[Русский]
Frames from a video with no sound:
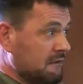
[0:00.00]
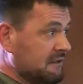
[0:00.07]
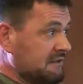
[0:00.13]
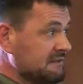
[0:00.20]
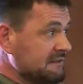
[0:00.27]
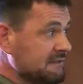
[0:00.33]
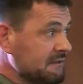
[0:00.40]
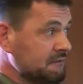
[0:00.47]

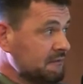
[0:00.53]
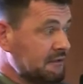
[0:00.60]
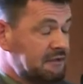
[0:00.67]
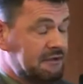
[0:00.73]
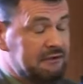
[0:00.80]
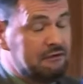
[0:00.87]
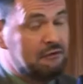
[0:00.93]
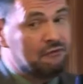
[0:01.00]
эксцессивные
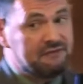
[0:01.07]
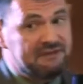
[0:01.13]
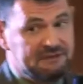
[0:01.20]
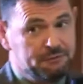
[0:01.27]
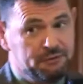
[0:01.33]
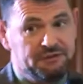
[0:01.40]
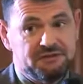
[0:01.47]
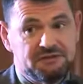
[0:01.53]
тренировки,
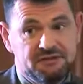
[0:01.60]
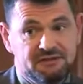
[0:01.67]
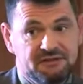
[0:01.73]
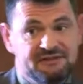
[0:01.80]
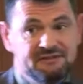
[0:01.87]
избыточные,